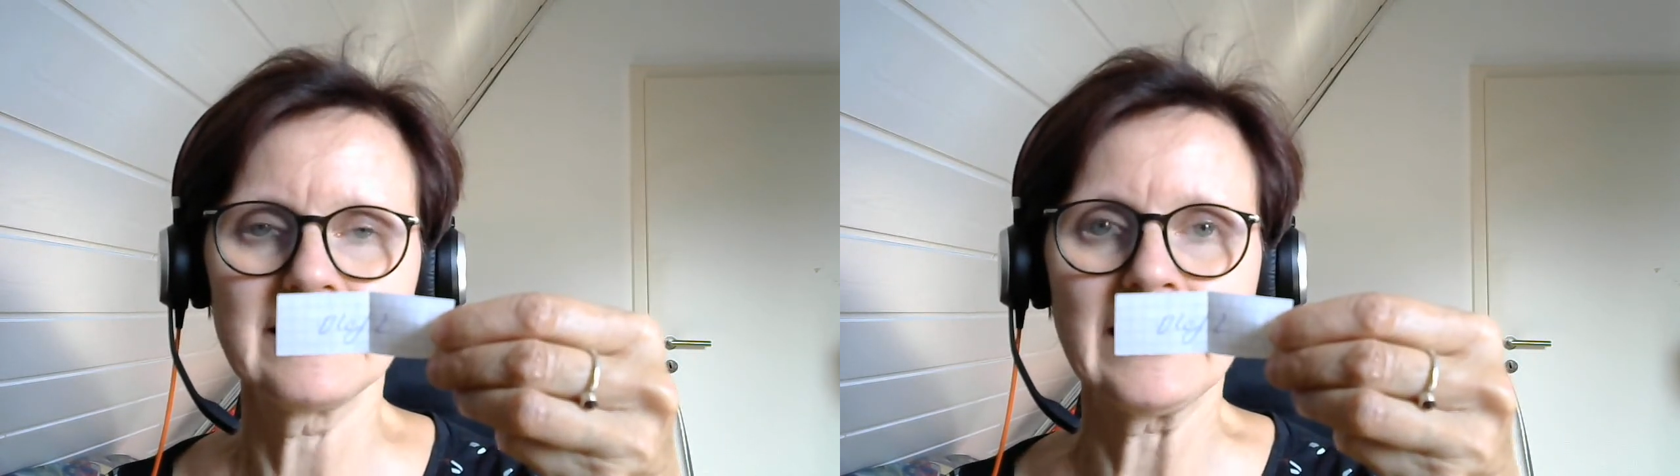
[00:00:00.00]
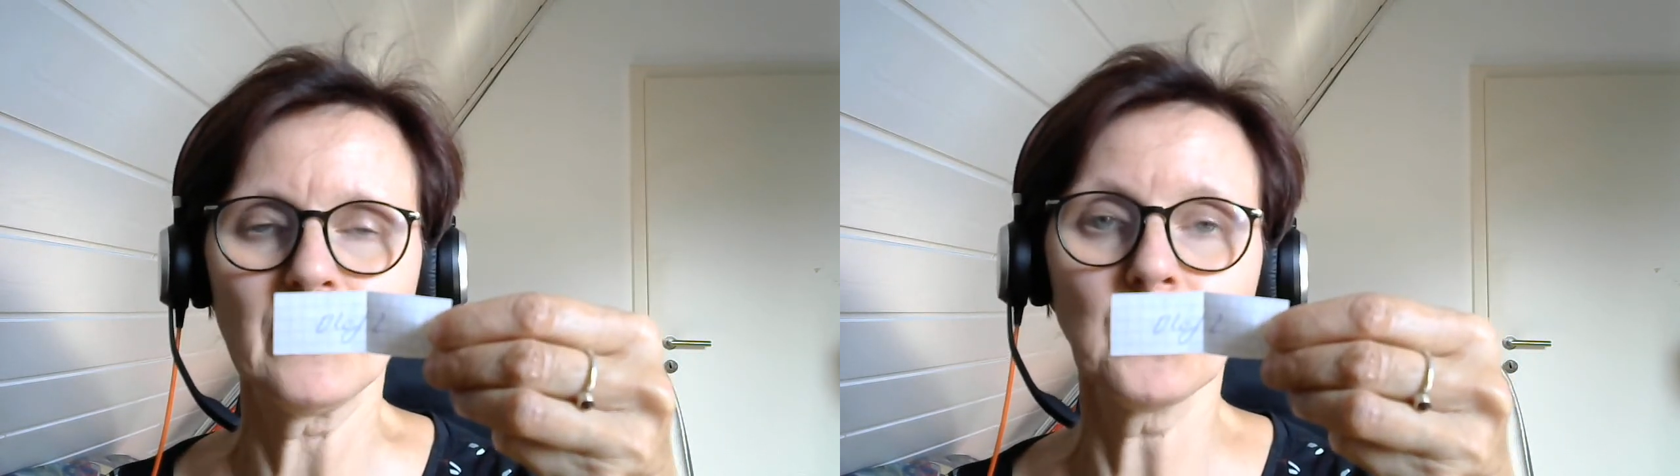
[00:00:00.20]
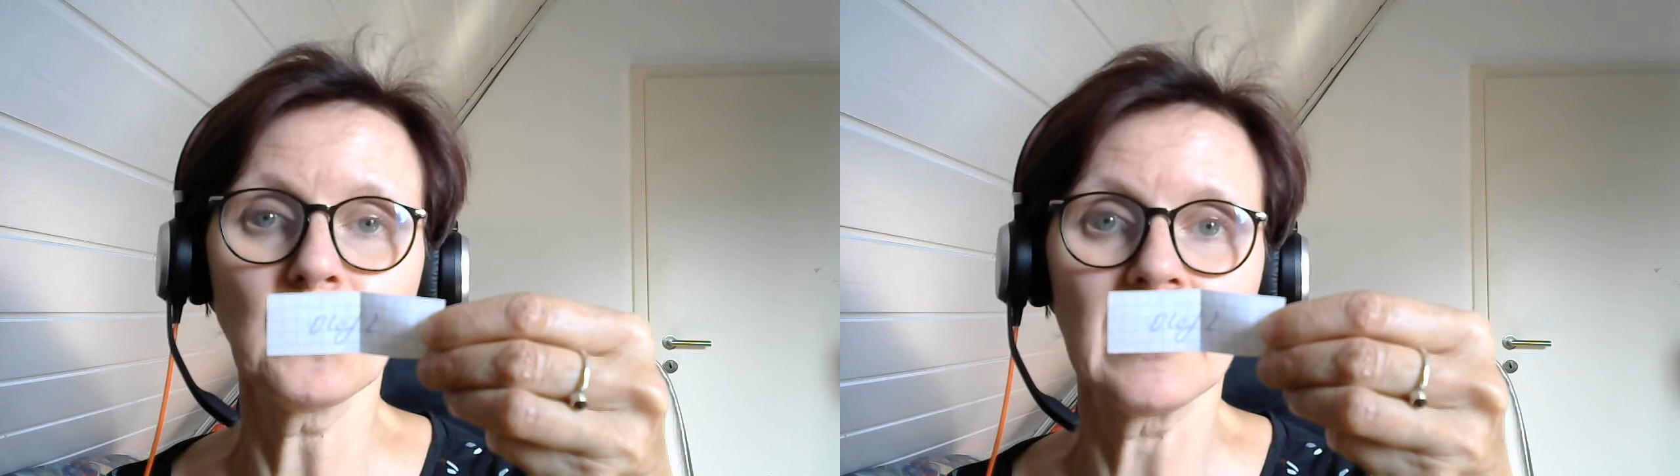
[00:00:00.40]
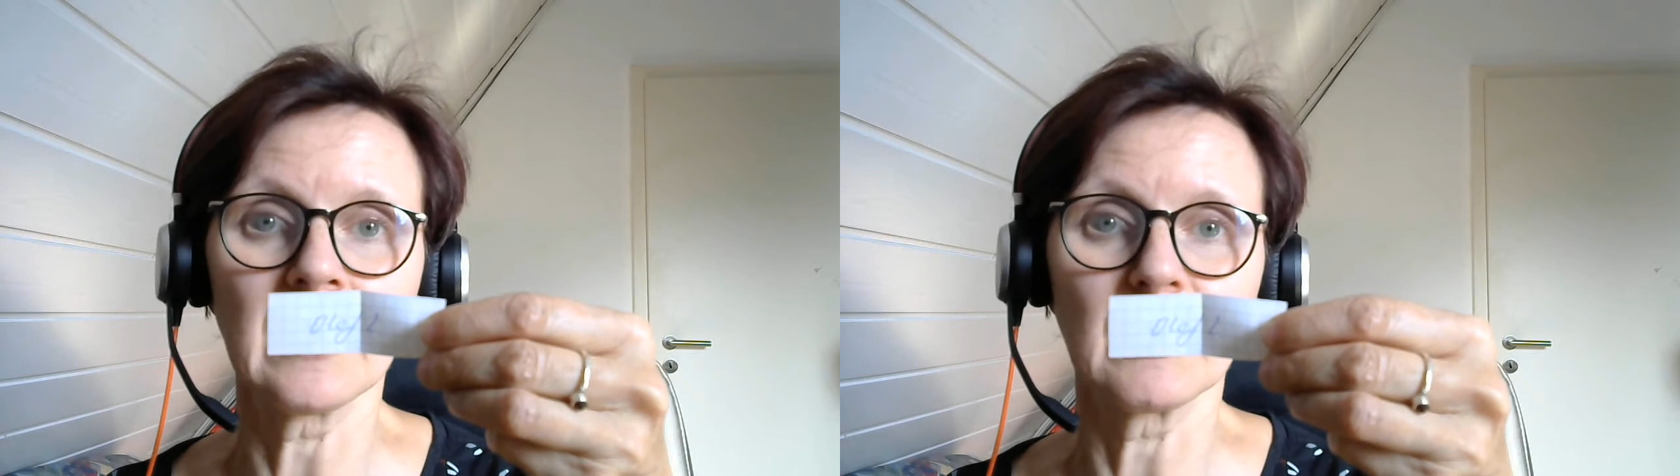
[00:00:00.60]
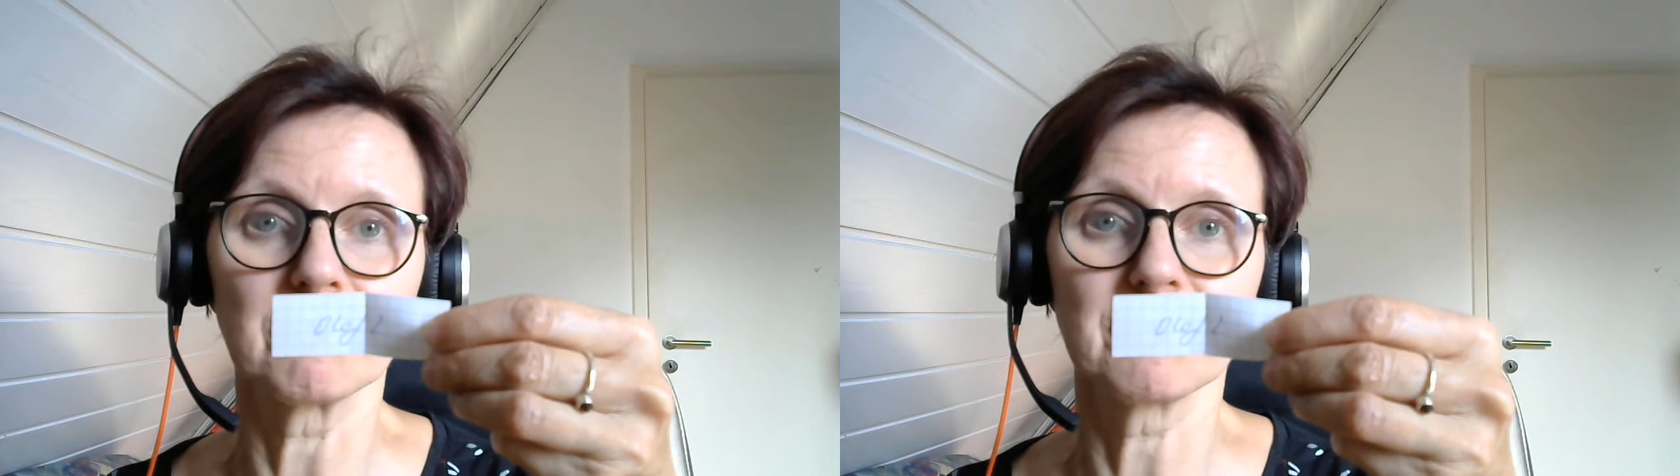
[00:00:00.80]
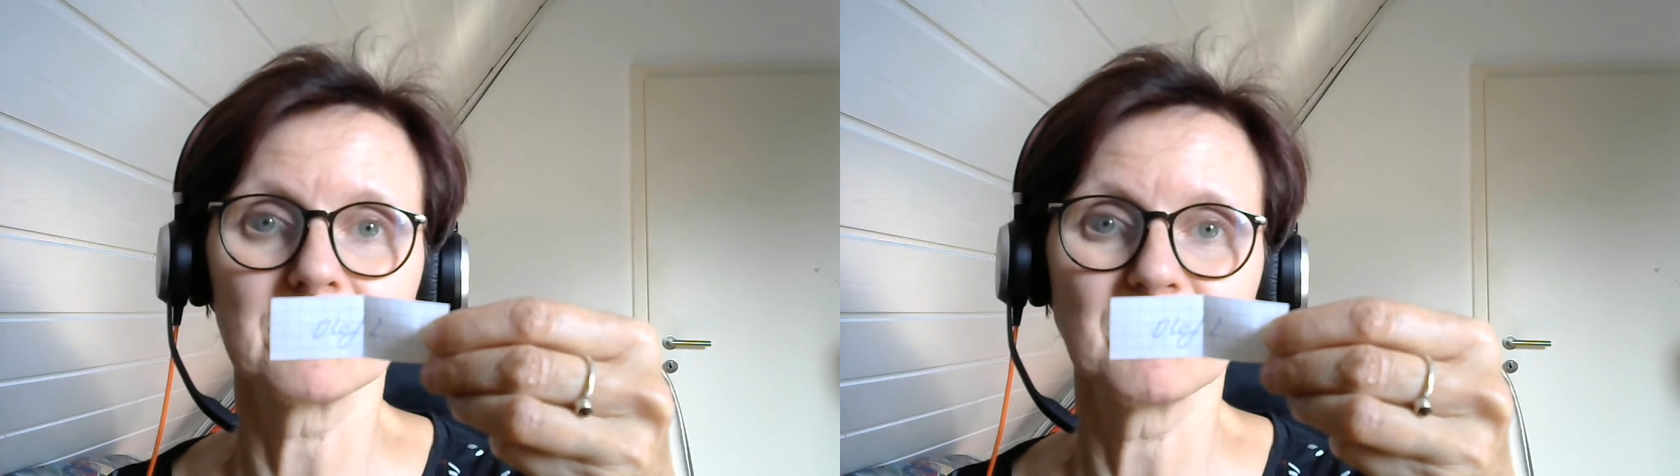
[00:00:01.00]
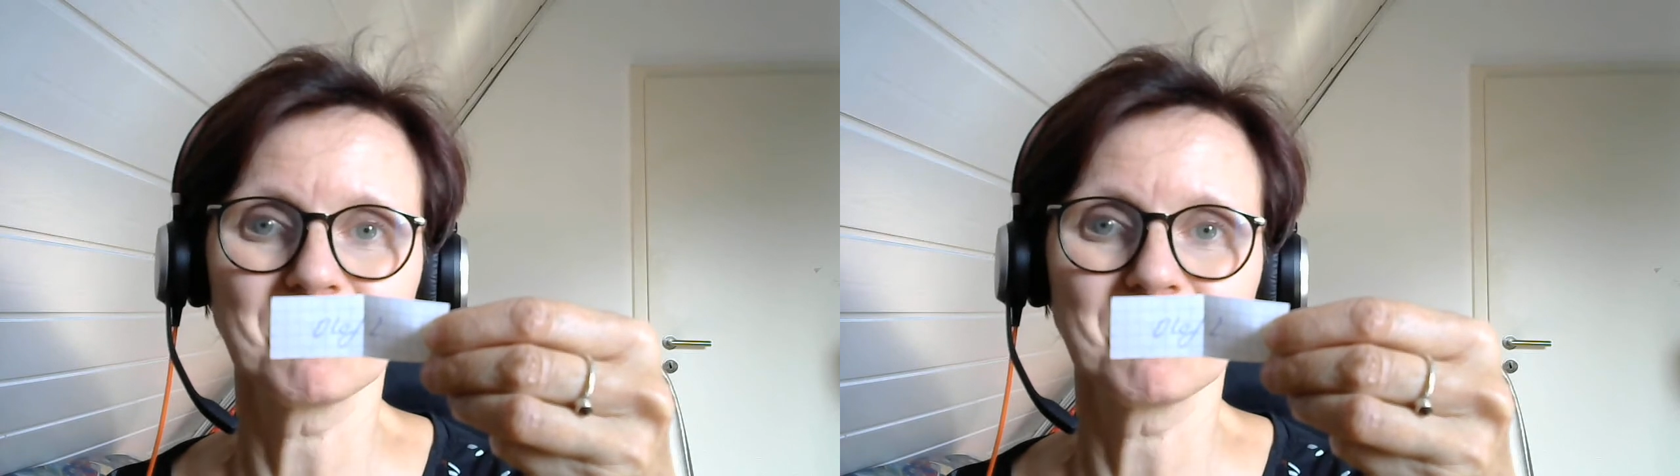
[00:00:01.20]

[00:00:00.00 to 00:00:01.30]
der Olaf.